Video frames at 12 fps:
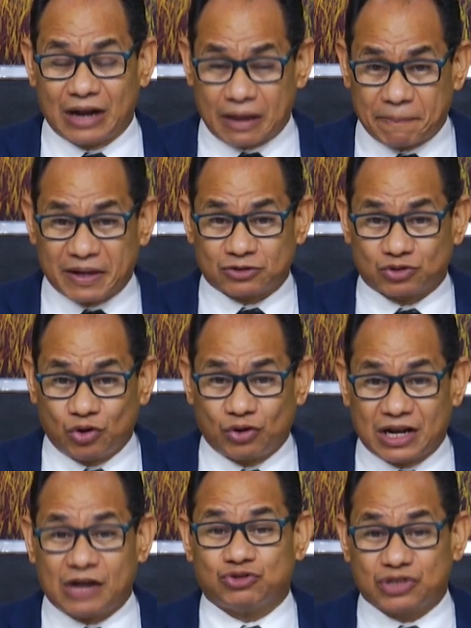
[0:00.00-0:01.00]
las
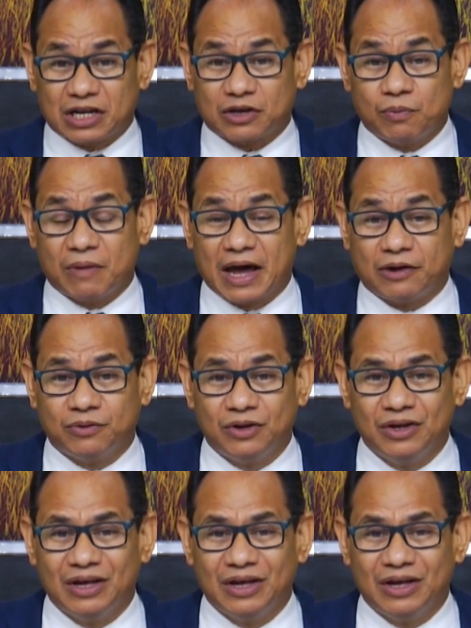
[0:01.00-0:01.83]
personas, los seres humanos,